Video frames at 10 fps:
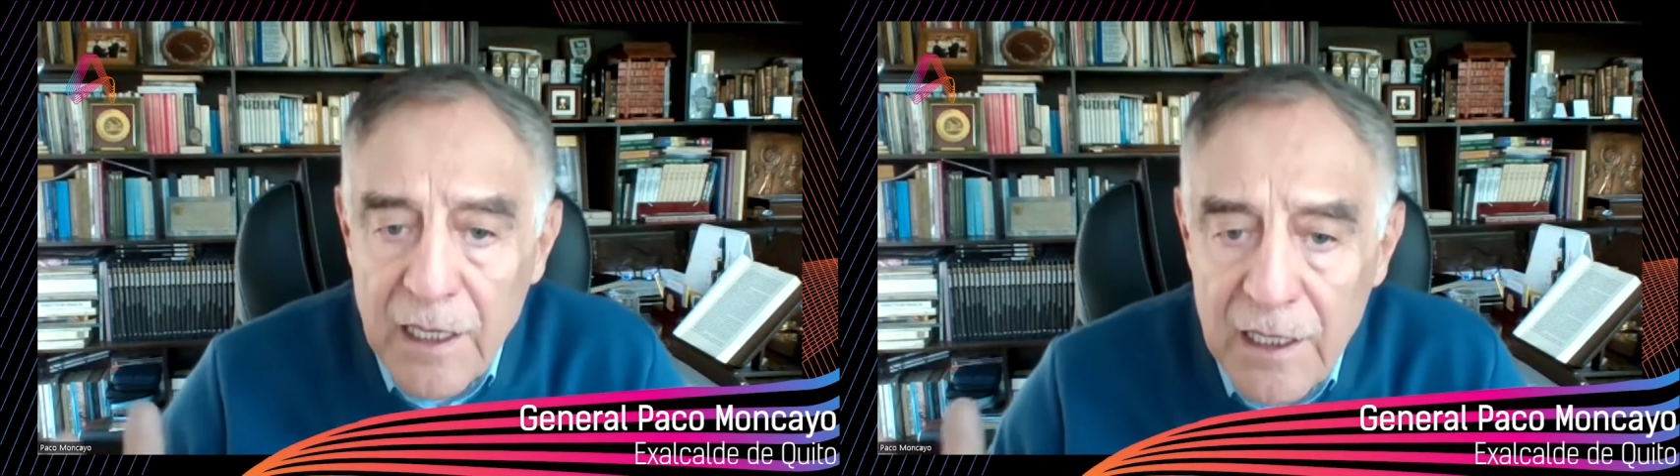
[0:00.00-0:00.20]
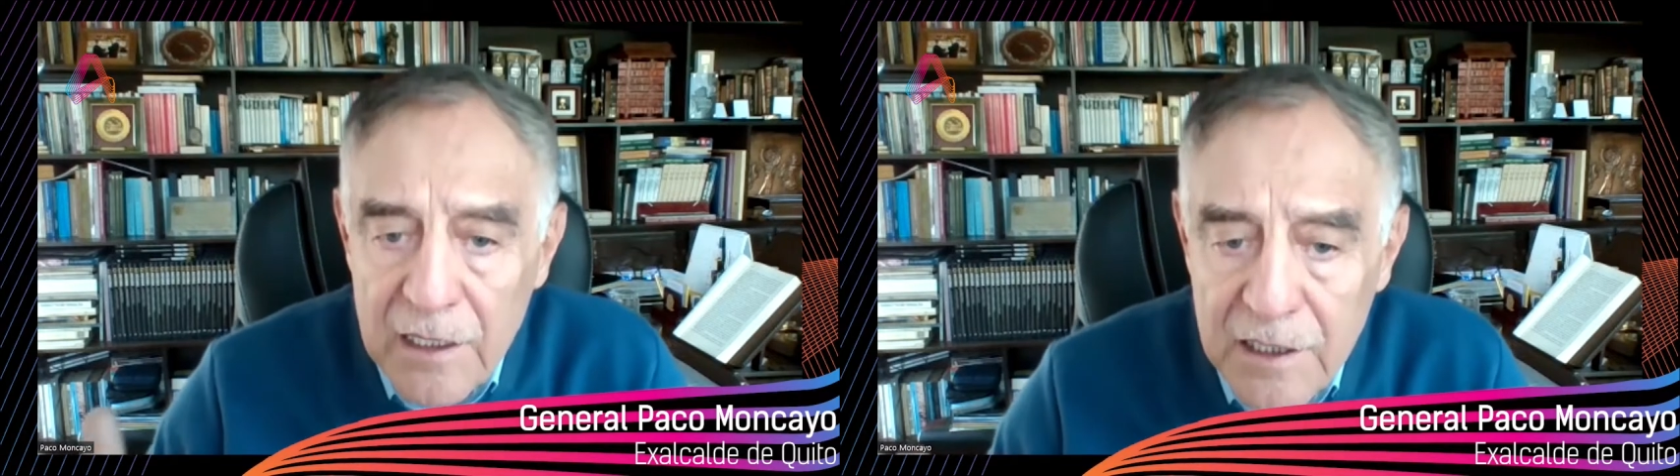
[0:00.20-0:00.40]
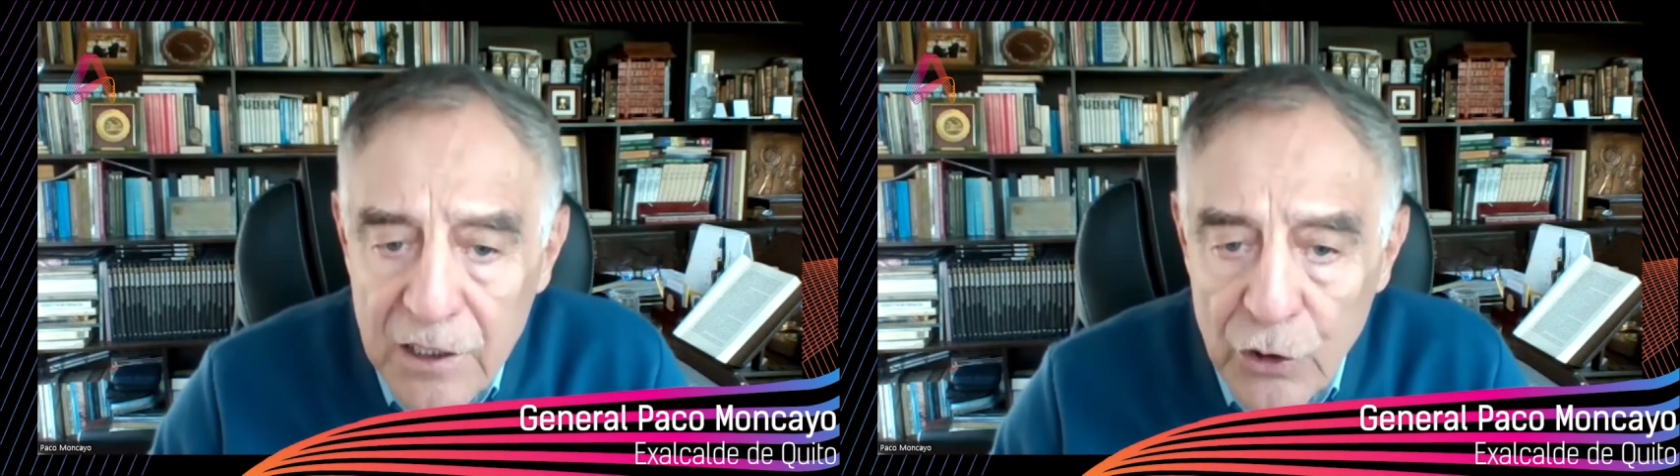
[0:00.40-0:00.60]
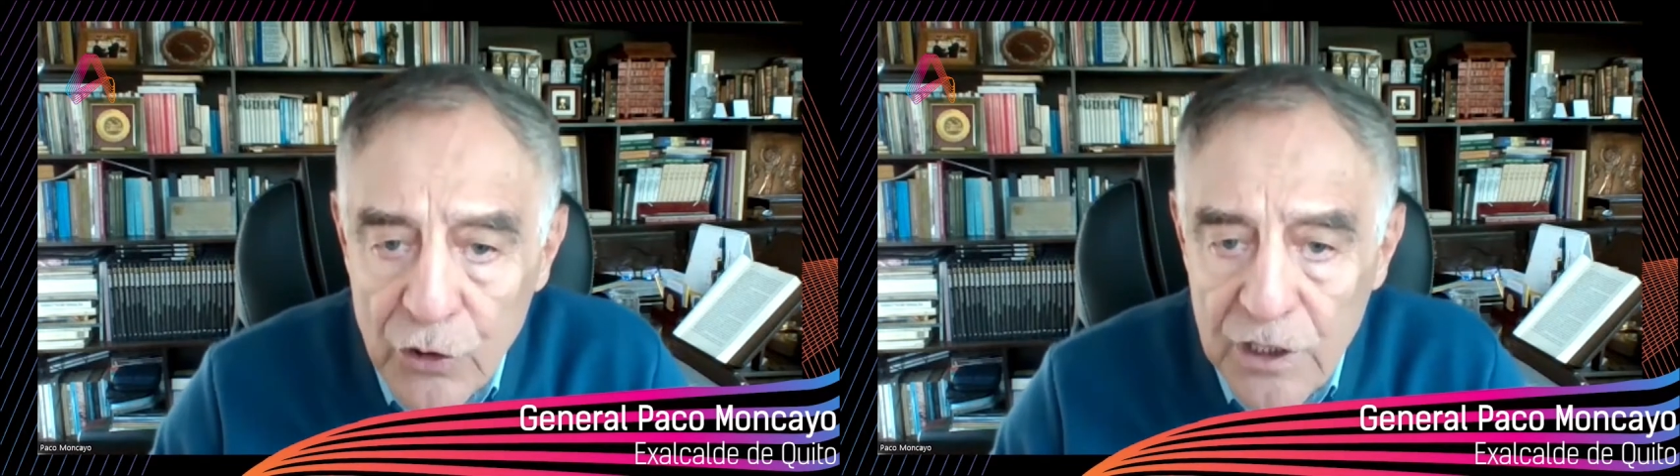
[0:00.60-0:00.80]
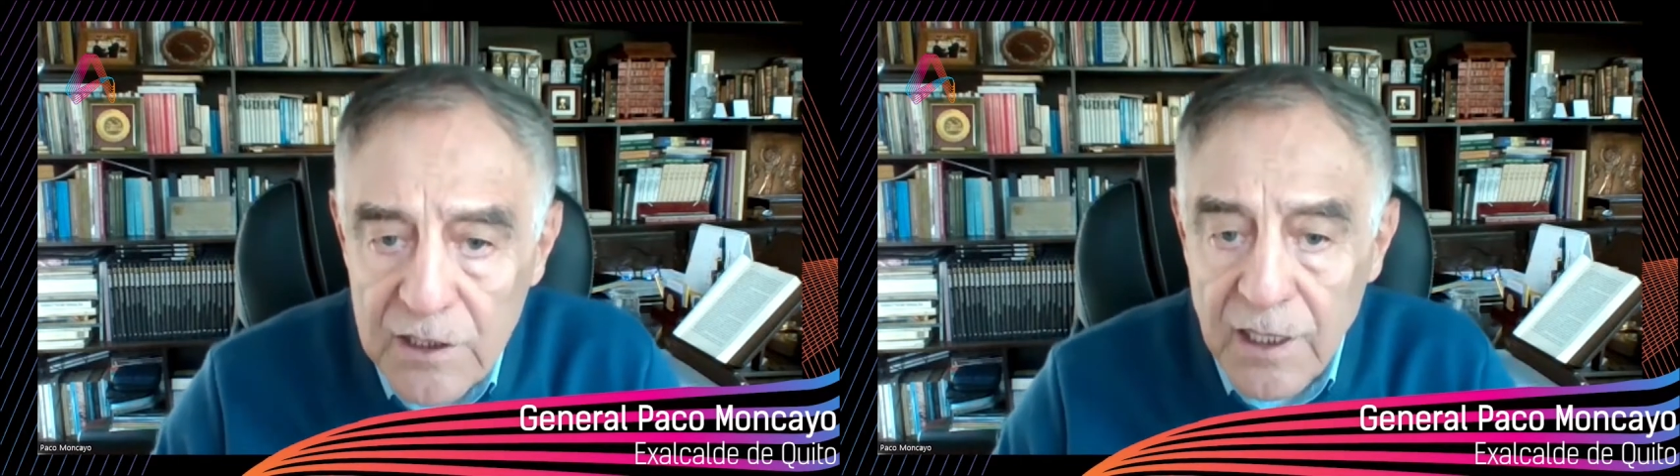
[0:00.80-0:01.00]
quiere el
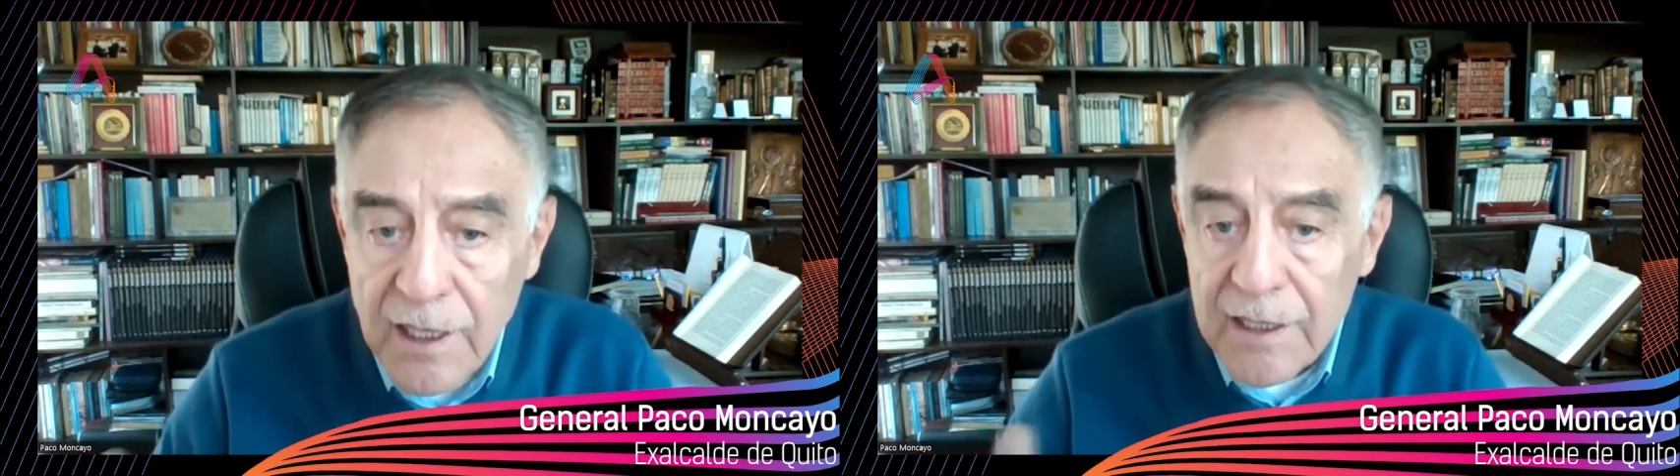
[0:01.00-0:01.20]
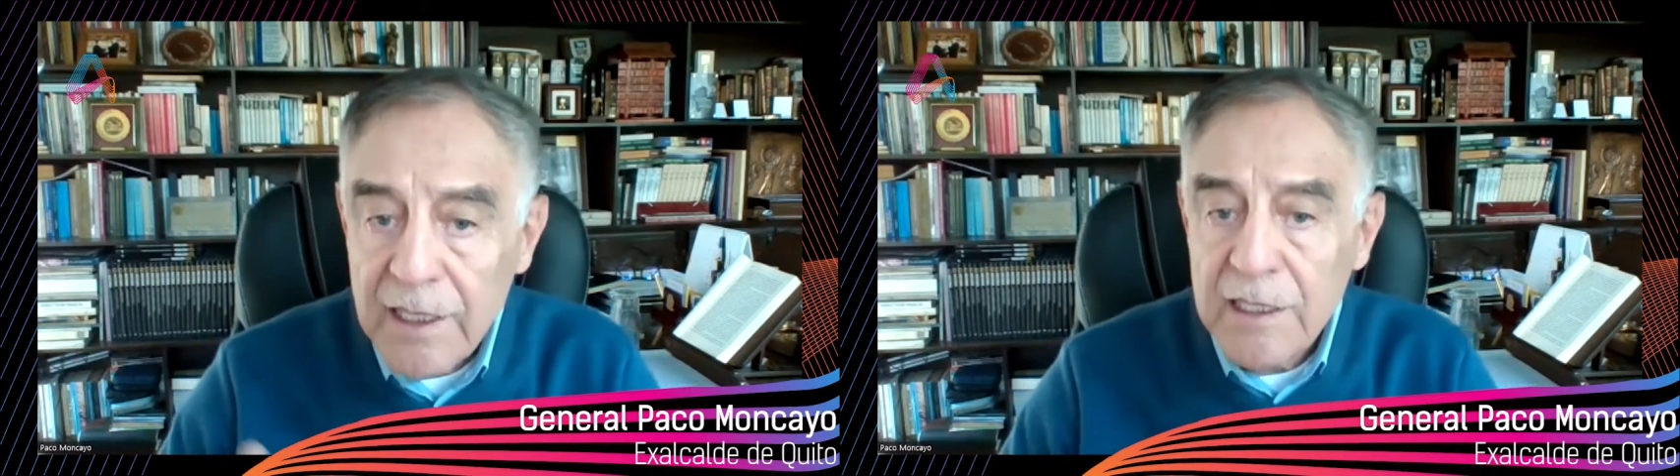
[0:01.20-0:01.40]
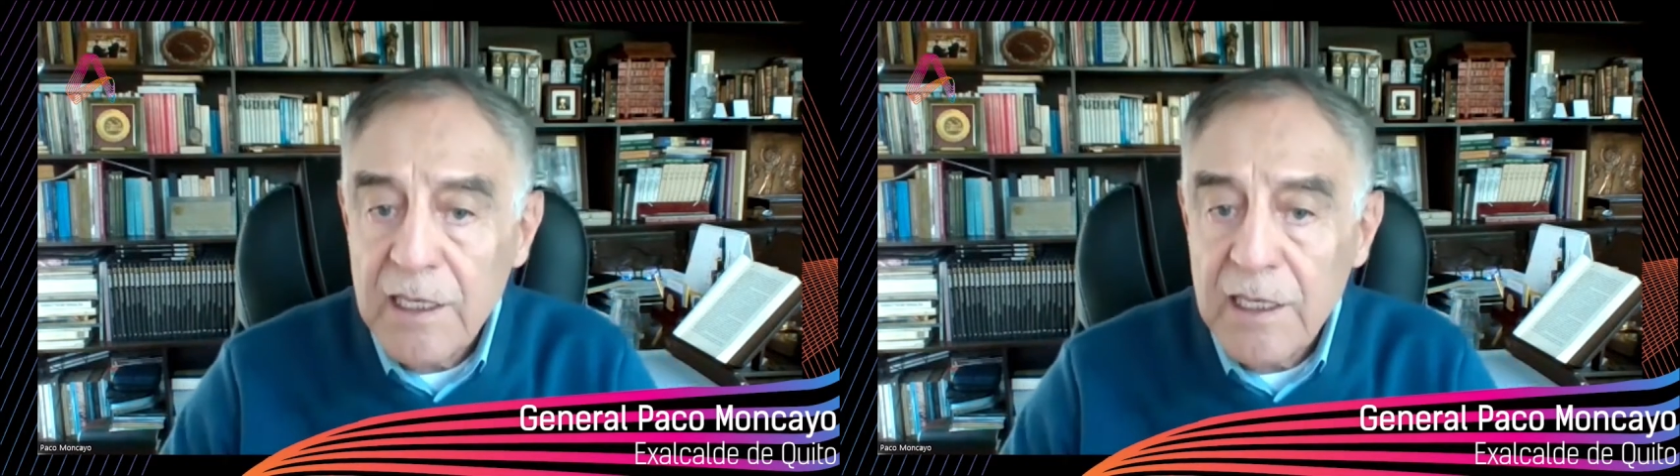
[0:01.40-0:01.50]
señoriza,